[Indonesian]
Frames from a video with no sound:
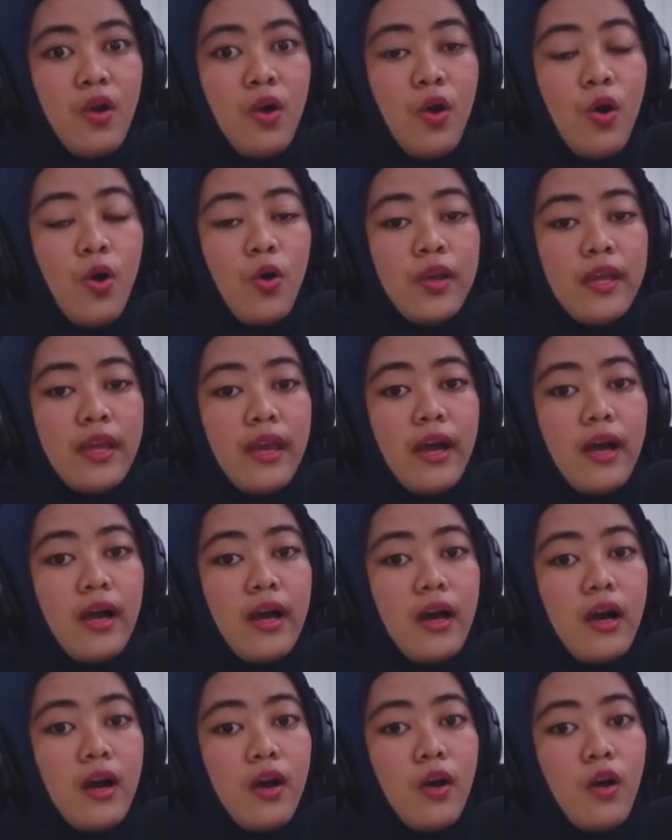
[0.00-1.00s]
Oh ya,
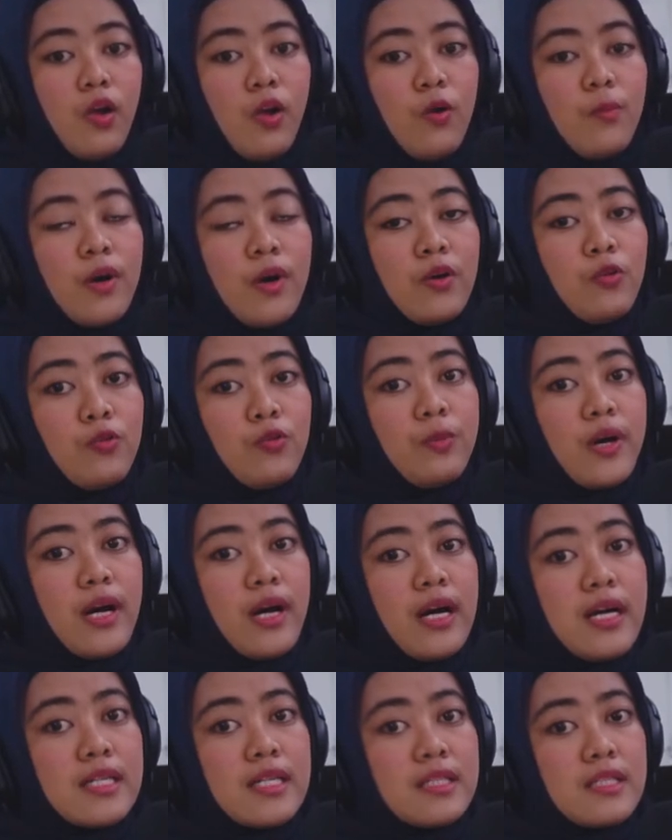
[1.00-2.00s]
kalau mau
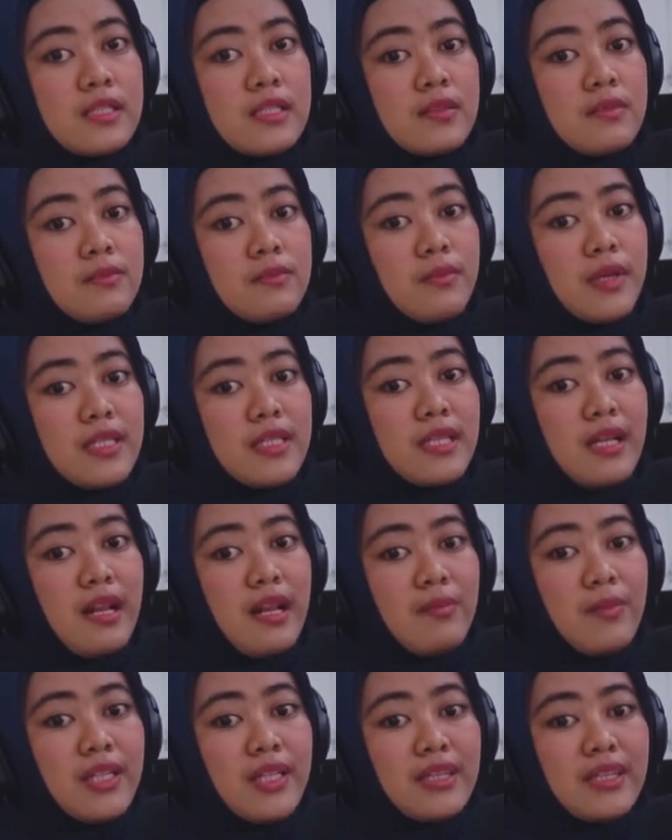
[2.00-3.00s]
bahas masalah
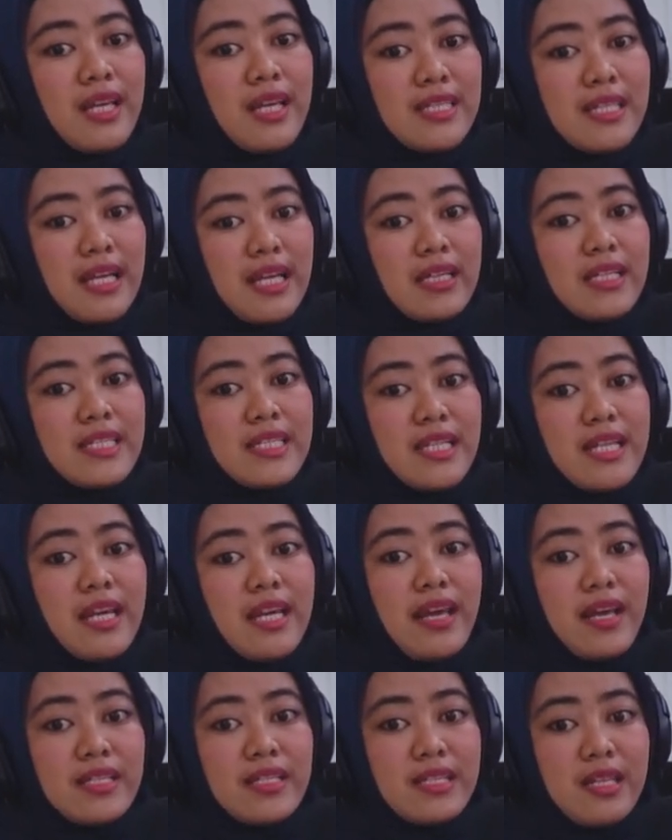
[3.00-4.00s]
batasan
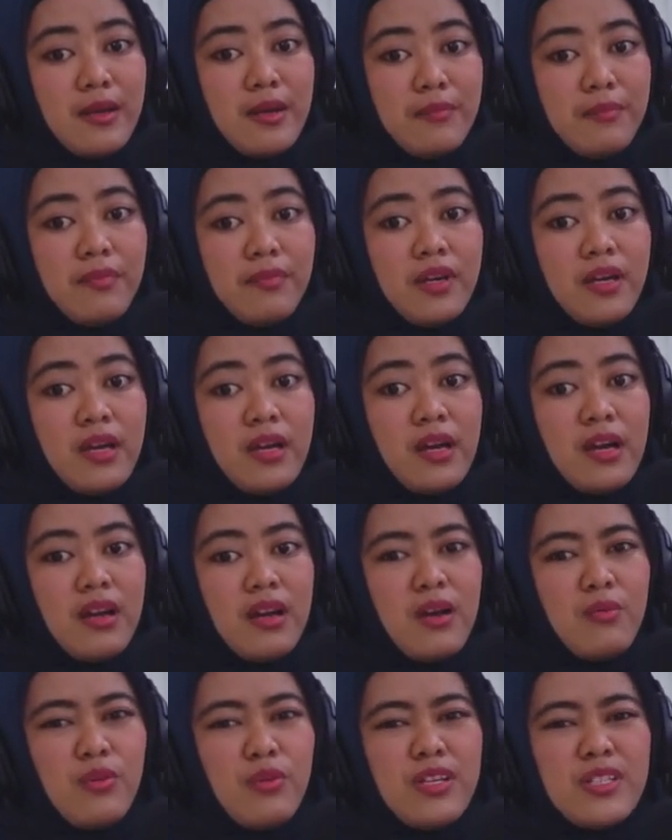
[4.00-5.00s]
kejadian ekstrim,
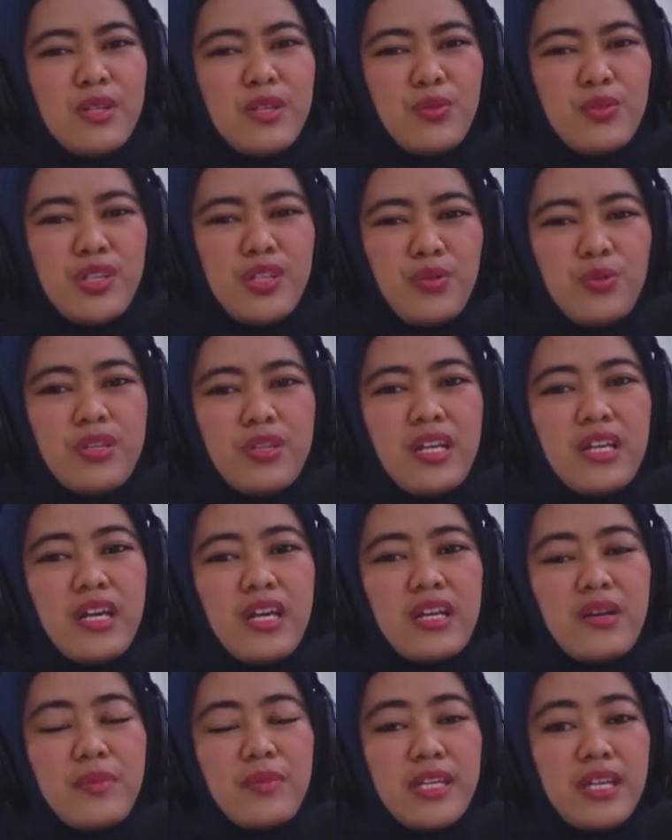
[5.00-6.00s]
nggak boleh jauh-jauh dari
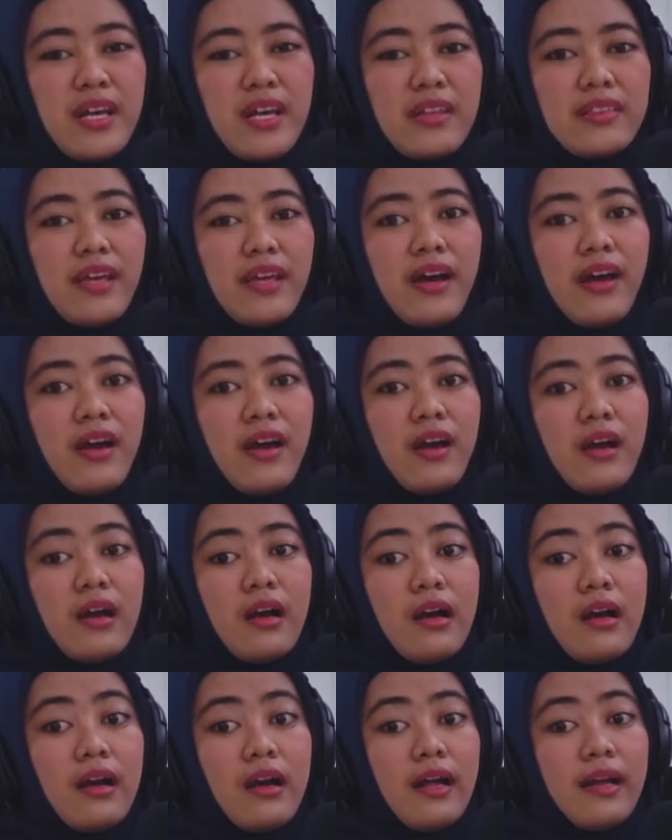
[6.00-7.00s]
yang namanya data.
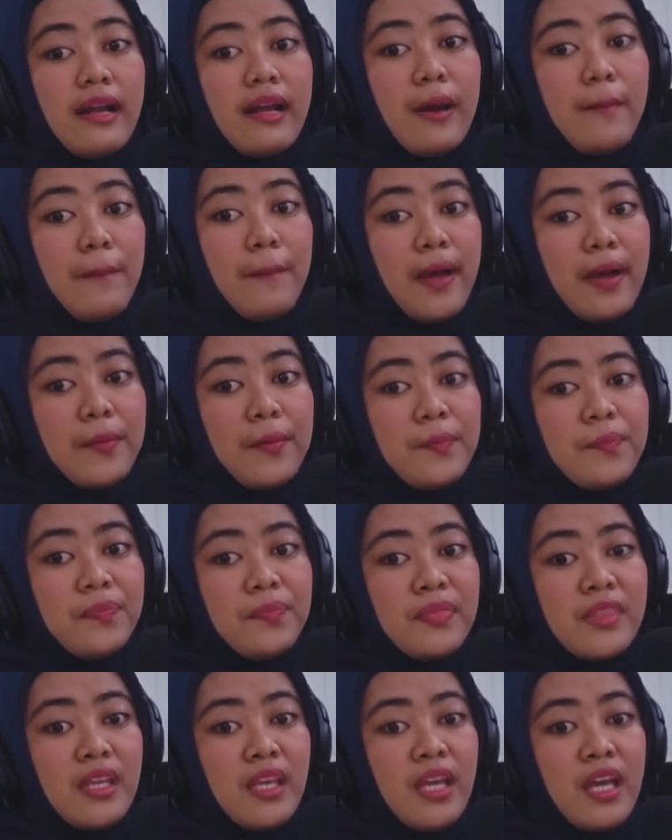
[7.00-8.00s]
Karena apa?
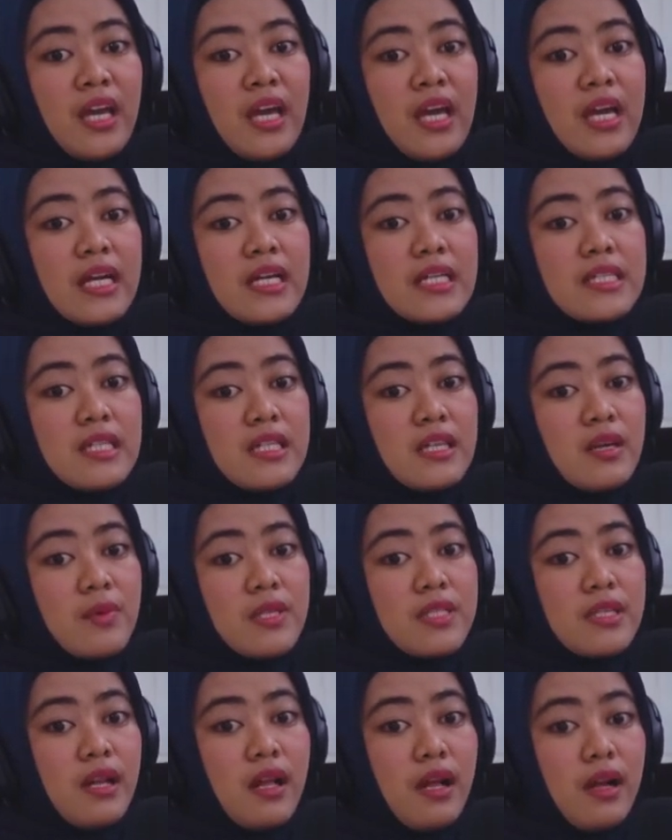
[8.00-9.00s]
Kejadian
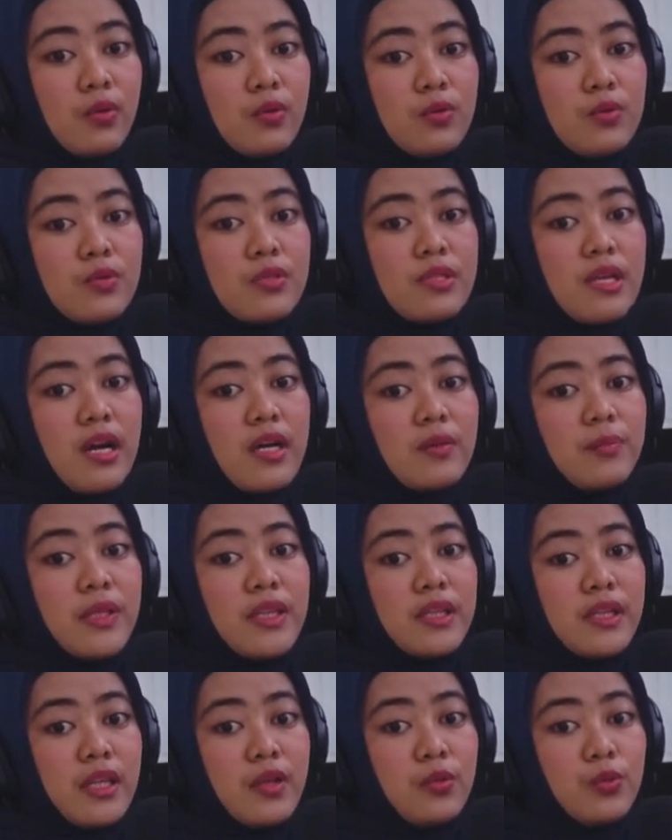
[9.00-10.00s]
masa lalu sangat
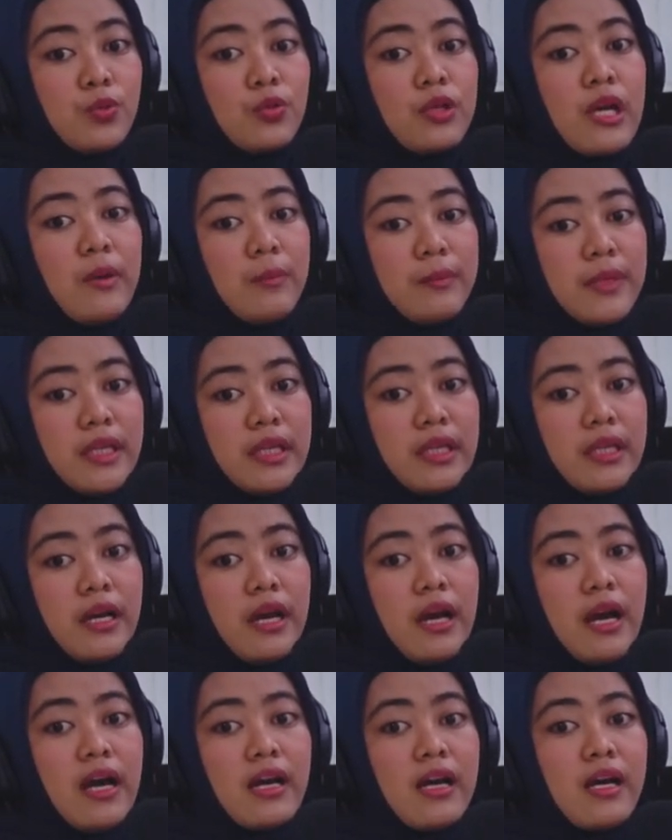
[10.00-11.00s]
penting untuk kami
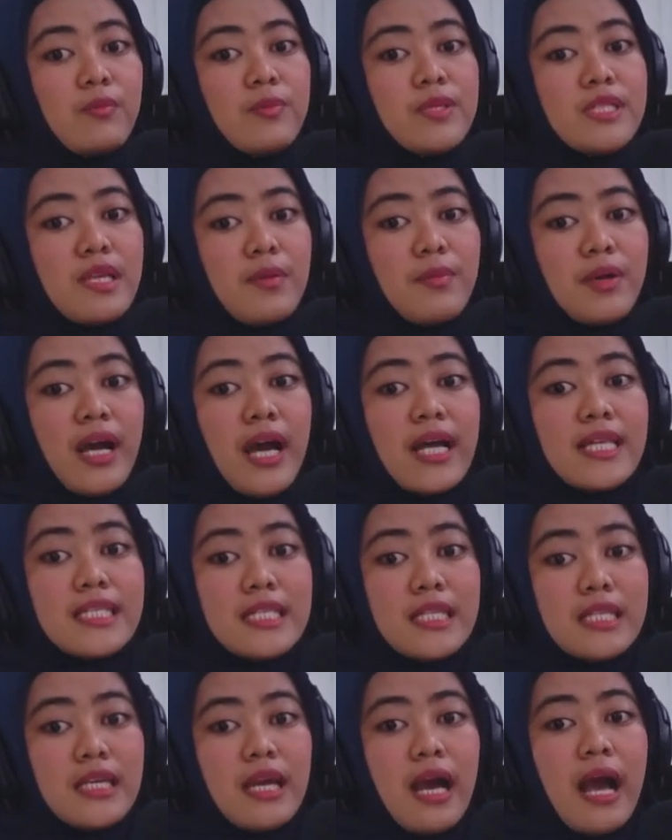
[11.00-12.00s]
agar bisa
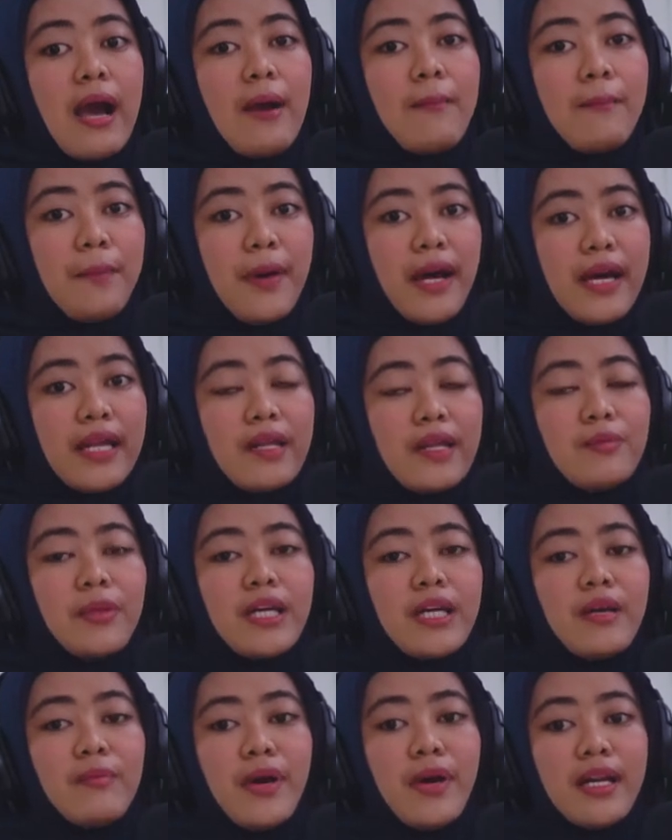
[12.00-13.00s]
mengkaji apa dan
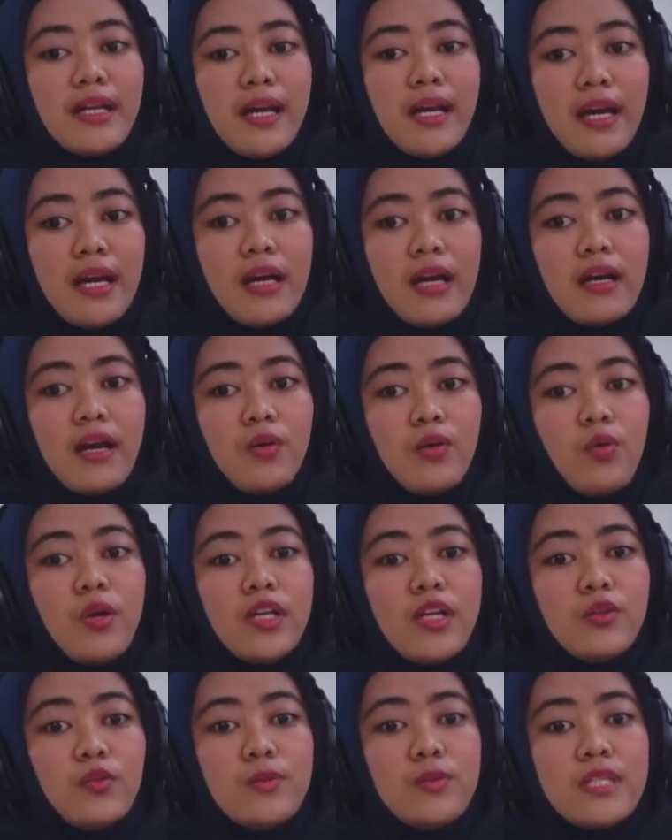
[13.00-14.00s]
bagaimana gangguan
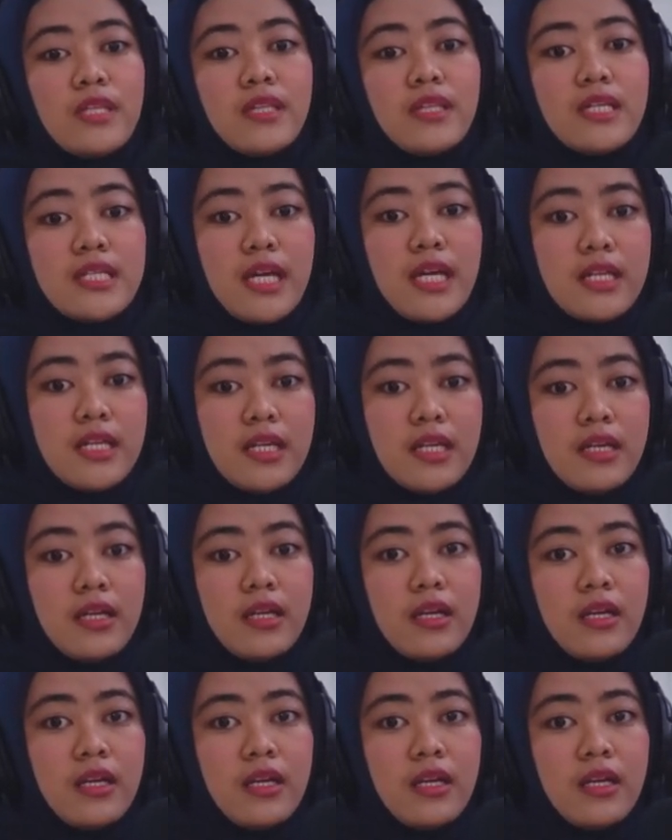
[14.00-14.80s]
itu bisa terjadi